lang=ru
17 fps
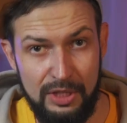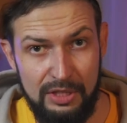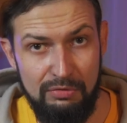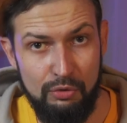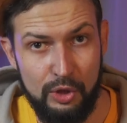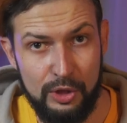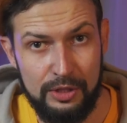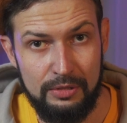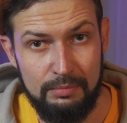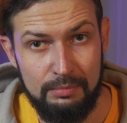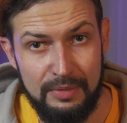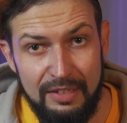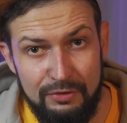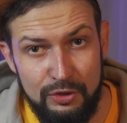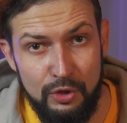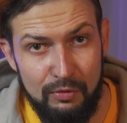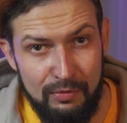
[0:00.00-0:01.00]
Так вот,
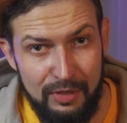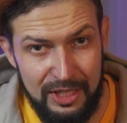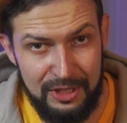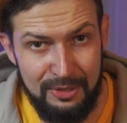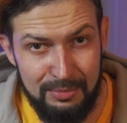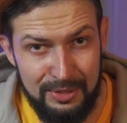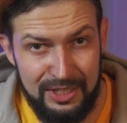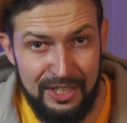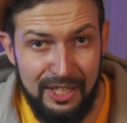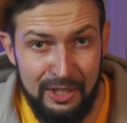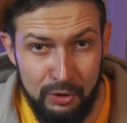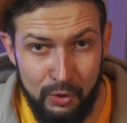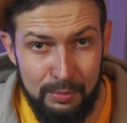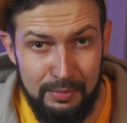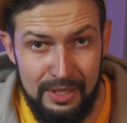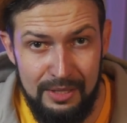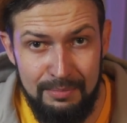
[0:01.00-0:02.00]
на всем важном
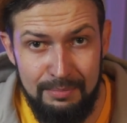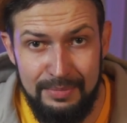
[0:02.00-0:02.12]
сэкономили,